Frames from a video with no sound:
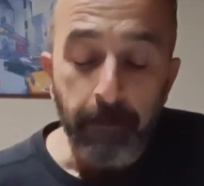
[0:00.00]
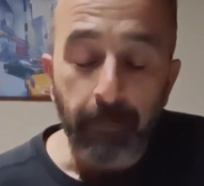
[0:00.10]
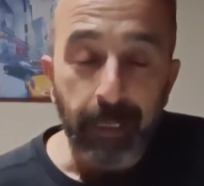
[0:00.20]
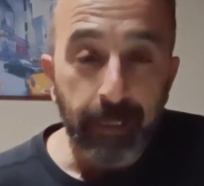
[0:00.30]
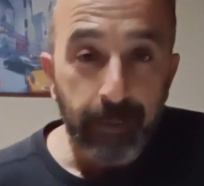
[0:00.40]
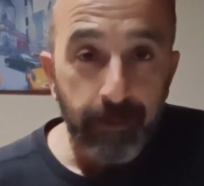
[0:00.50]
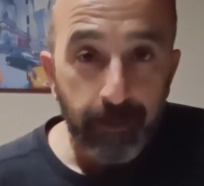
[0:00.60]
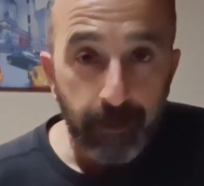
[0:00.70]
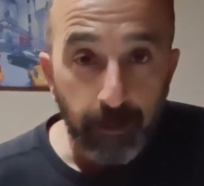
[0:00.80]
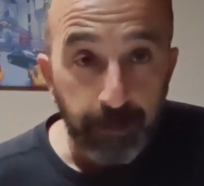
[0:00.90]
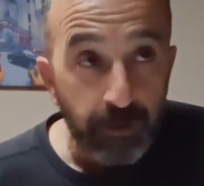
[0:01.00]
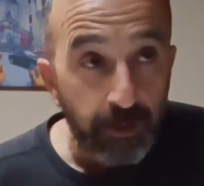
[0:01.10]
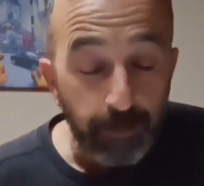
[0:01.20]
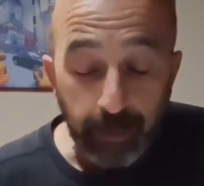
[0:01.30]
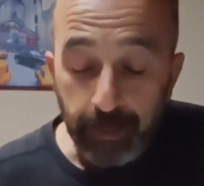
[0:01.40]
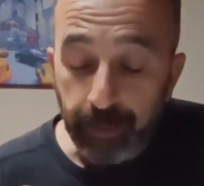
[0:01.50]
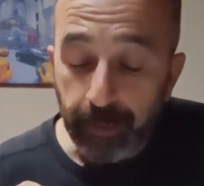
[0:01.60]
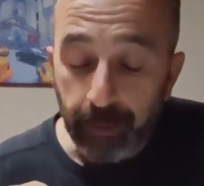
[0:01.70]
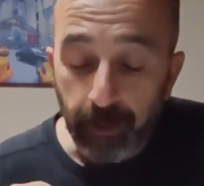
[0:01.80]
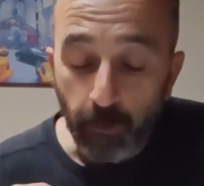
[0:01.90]
ma la caratteristica principale è
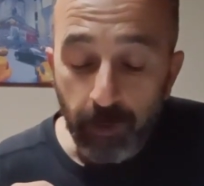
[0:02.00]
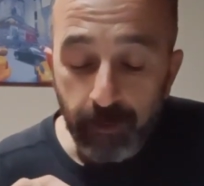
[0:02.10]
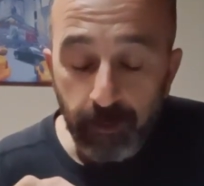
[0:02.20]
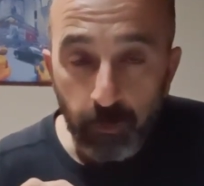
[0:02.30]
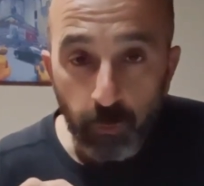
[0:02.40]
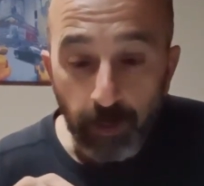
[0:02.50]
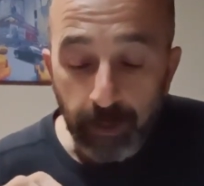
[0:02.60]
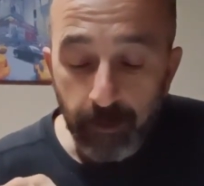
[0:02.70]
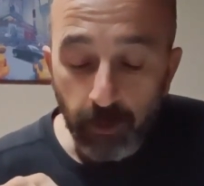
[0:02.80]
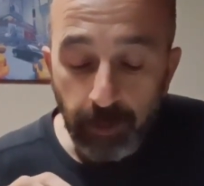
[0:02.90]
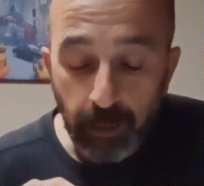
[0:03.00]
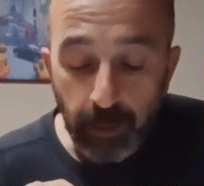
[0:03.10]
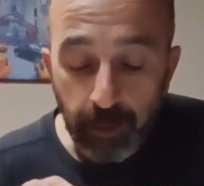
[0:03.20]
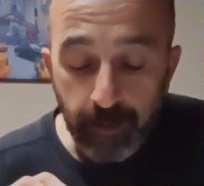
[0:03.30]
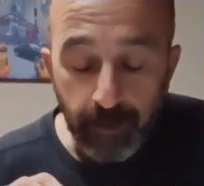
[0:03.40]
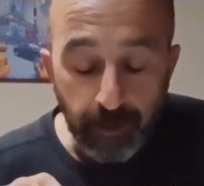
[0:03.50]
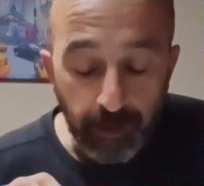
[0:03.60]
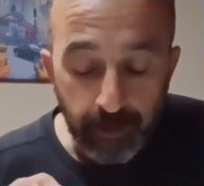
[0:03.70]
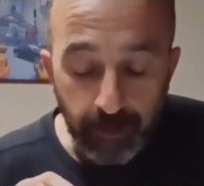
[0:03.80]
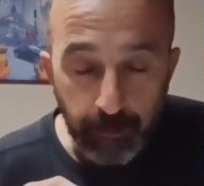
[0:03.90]
che questi due sono degli ingressi,
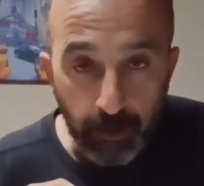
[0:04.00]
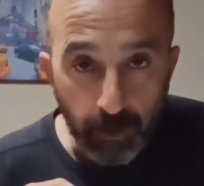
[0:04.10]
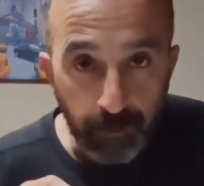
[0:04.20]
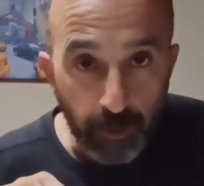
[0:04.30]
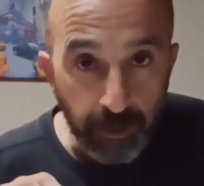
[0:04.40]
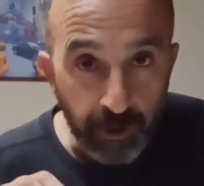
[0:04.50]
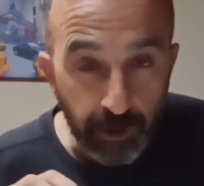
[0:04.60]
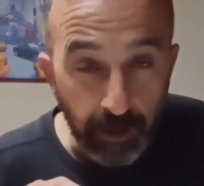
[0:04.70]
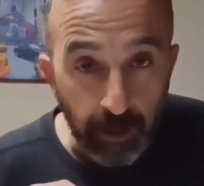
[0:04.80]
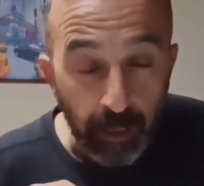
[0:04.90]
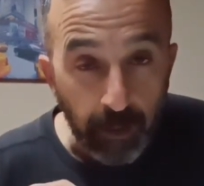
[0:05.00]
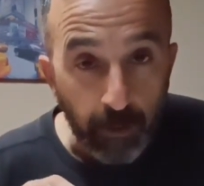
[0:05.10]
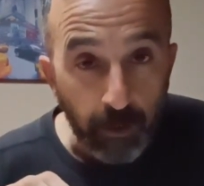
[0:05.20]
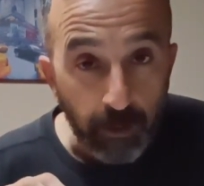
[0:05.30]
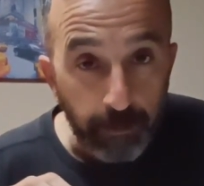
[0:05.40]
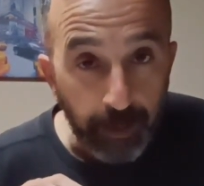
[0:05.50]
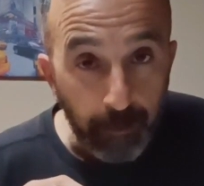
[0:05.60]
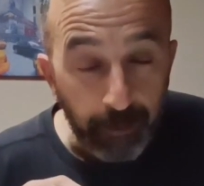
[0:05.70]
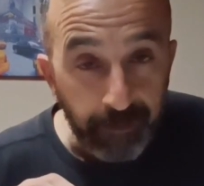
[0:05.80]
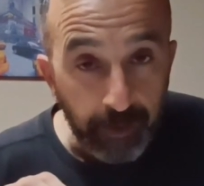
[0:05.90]
ingressi microfonici con
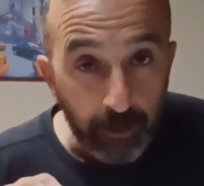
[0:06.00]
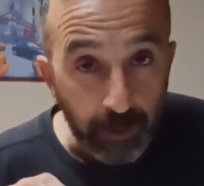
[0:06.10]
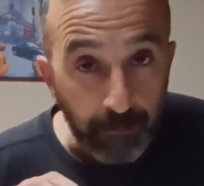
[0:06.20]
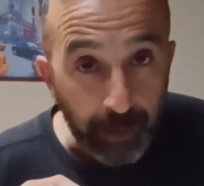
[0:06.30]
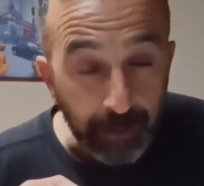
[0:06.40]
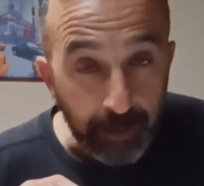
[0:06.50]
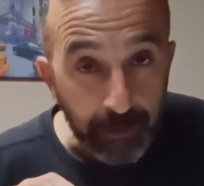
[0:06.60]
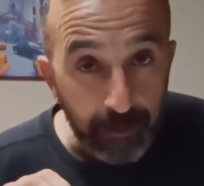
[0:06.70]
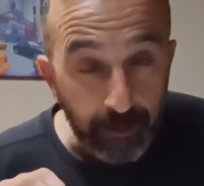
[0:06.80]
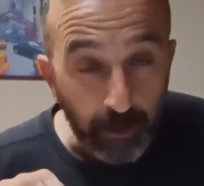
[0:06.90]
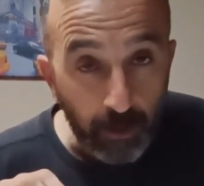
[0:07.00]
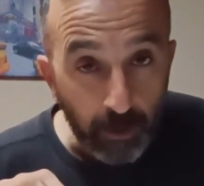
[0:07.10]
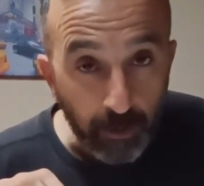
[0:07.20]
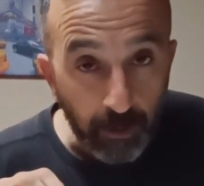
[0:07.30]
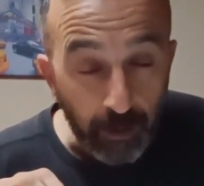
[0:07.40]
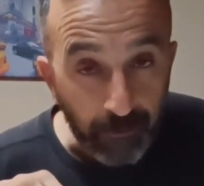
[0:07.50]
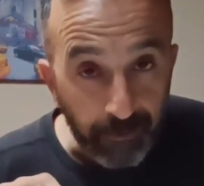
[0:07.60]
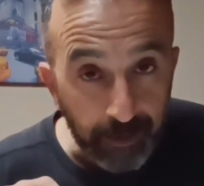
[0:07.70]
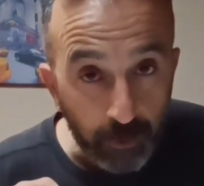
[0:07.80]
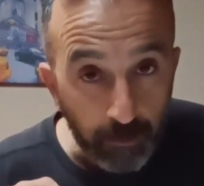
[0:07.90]
preamplificatori Midas, con la
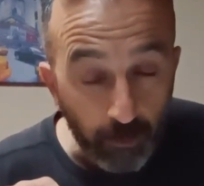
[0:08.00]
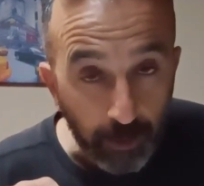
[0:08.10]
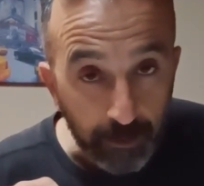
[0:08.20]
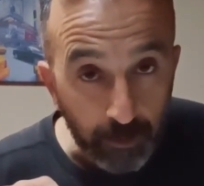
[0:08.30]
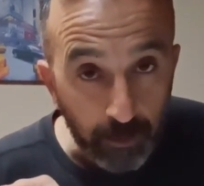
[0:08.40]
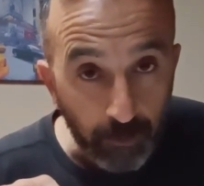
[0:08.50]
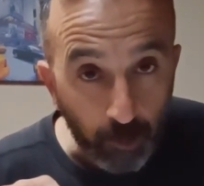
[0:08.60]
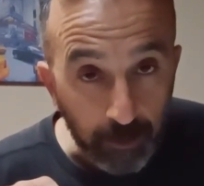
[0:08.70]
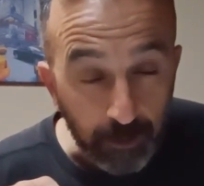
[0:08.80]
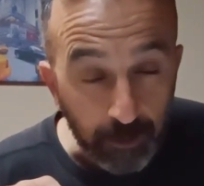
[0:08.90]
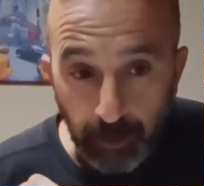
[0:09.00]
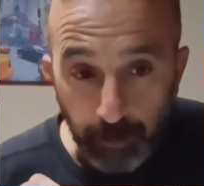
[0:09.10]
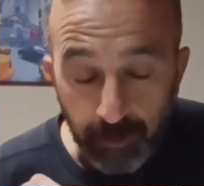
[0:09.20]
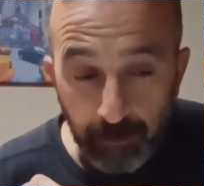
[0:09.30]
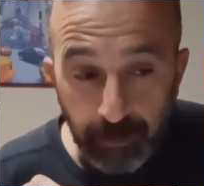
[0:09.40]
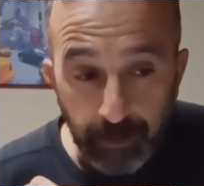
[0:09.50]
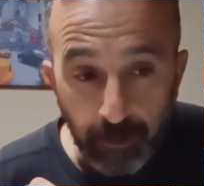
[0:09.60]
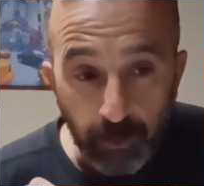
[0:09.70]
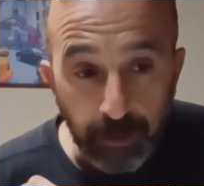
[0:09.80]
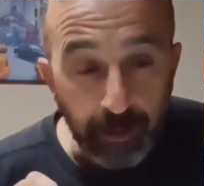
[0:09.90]
Phantom 48V, la possibilità
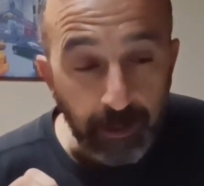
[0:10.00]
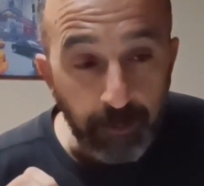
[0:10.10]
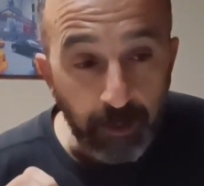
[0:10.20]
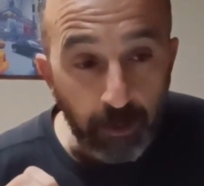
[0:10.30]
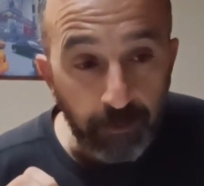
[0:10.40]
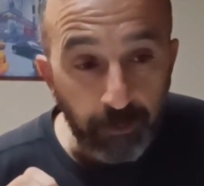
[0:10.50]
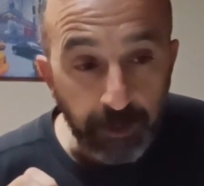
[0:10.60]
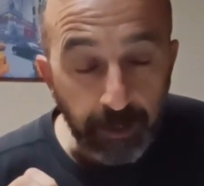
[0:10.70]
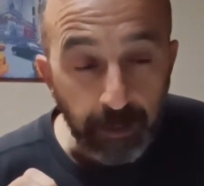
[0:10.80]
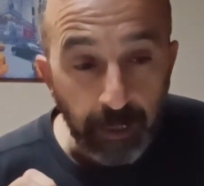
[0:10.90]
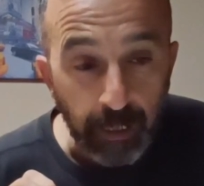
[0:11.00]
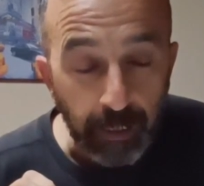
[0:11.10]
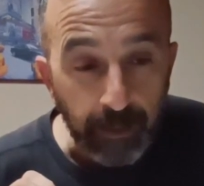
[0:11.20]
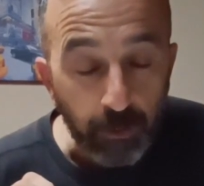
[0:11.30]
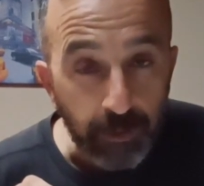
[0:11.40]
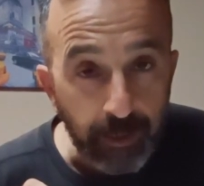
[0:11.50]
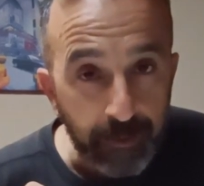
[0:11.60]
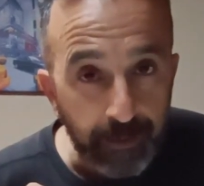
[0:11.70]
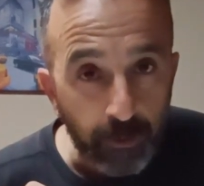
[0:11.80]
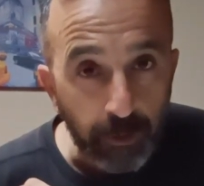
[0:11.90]
di collegare dei microfoni a
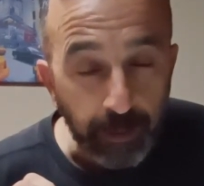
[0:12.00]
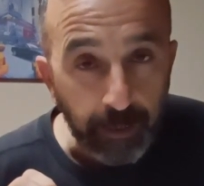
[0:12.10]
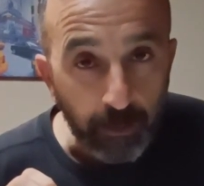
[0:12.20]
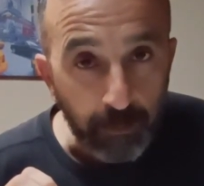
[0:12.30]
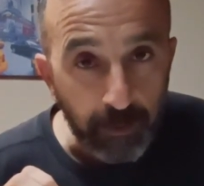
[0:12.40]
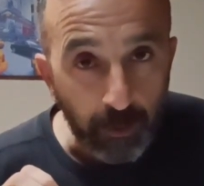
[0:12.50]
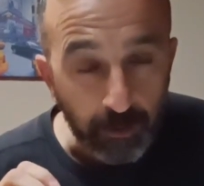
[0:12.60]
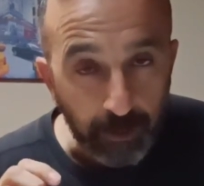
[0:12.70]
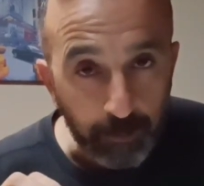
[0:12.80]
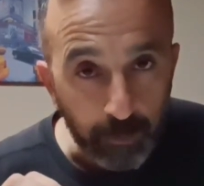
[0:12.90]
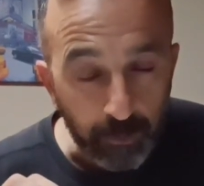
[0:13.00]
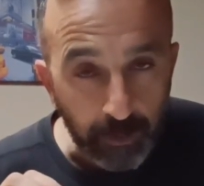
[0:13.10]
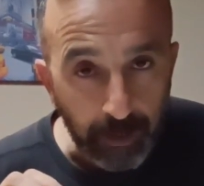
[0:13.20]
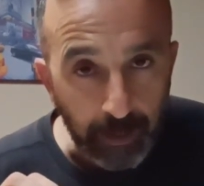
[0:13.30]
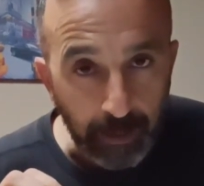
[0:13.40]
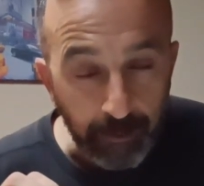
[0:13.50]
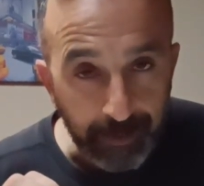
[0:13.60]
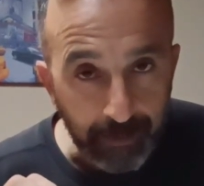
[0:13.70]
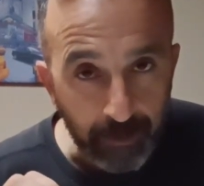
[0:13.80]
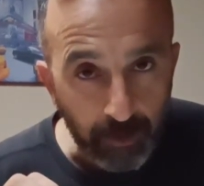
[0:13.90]
condensatore che hanno bisogno appunto
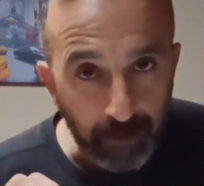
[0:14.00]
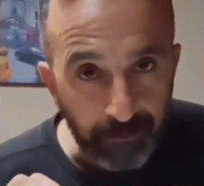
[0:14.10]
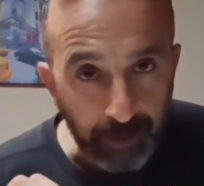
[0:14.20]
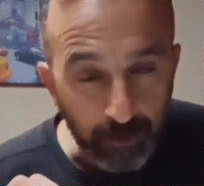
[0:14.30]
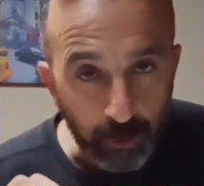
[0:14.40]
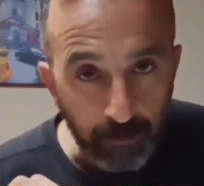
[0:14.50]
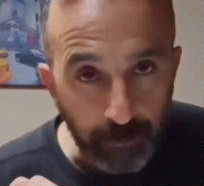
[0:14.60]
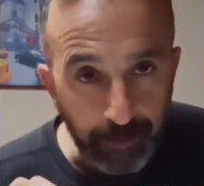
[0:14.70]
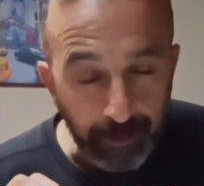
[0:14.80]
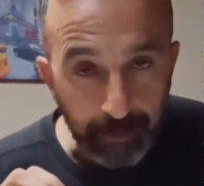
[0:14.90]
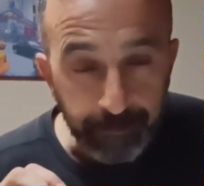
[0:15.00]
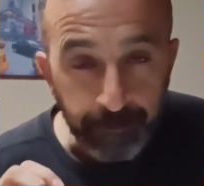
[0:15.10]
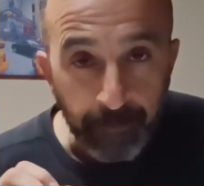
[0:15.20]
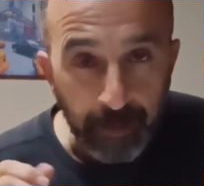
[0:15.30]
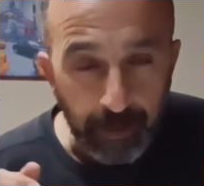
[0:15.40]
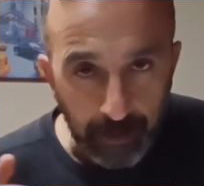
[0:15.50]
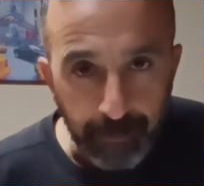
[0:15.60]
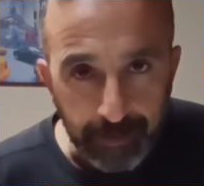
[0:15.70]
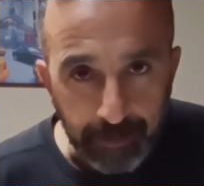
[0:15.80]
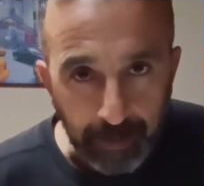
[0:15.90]
dell'alimentazione Phantom per
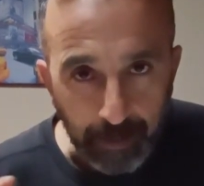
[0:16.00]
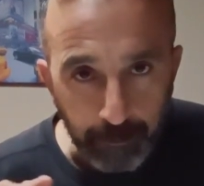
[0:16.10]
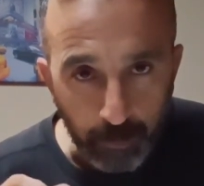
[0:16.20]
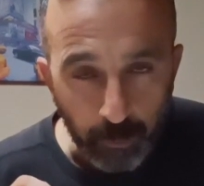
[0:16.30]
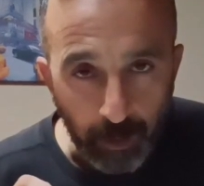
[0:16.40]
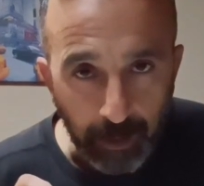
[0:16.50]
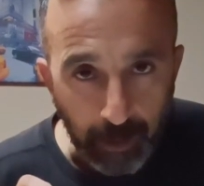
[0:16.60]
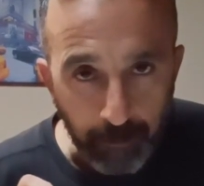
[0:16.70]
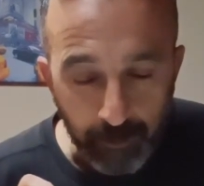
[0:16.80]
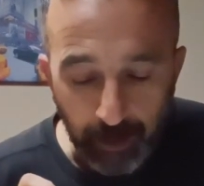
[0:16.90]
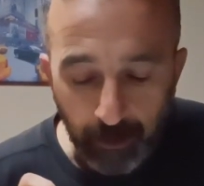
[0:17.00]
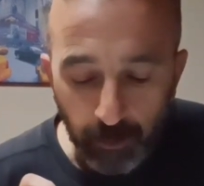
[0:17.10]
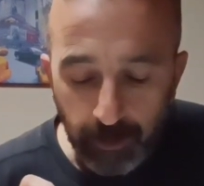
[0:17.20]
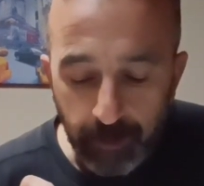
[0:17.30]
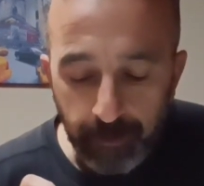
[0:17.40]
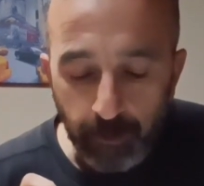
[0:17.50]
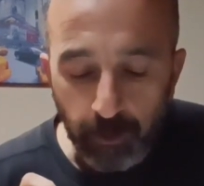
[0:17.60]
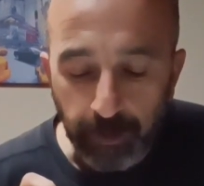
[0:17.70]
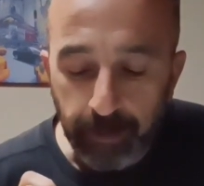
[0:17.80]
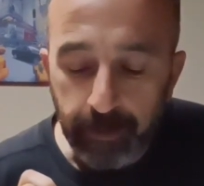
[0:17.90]
alimentare appunto la capsula e il
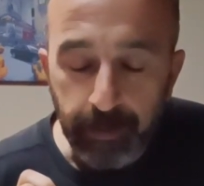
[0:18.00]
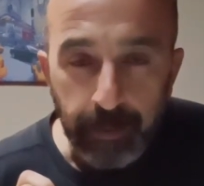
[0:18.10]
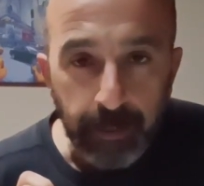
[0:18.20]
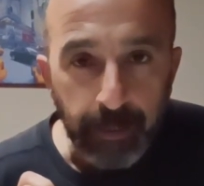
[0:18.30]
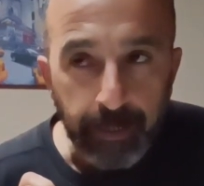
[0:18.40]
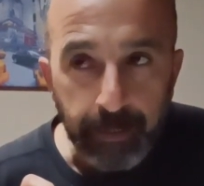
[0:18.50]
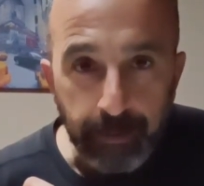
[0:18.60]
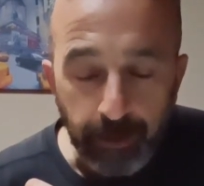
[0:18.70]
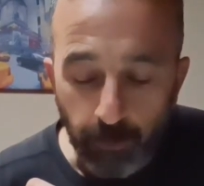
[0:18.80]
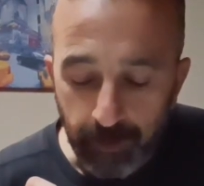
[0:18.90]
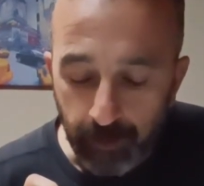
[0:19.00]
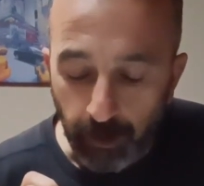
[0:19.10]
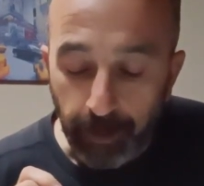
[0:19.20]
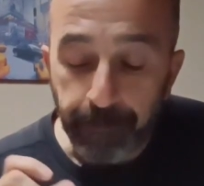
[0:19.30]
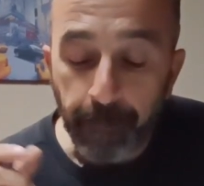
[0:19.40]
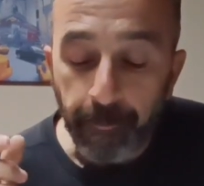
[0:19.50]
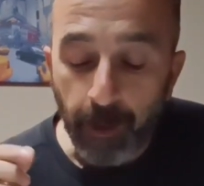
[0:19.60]
condensatore eh, in questione.